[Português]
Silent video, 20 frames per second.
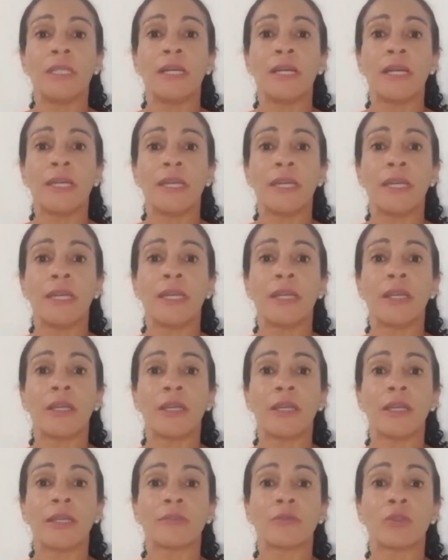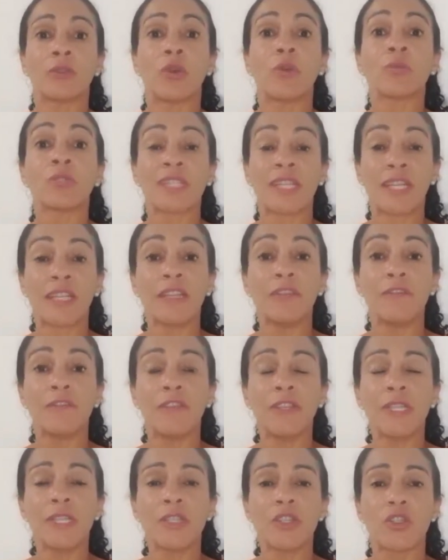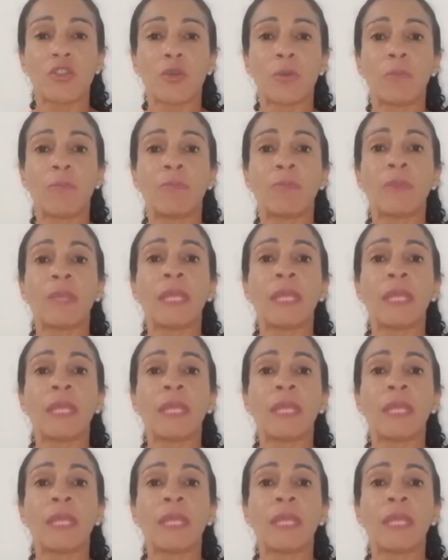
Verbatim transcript: é, como sacrifício.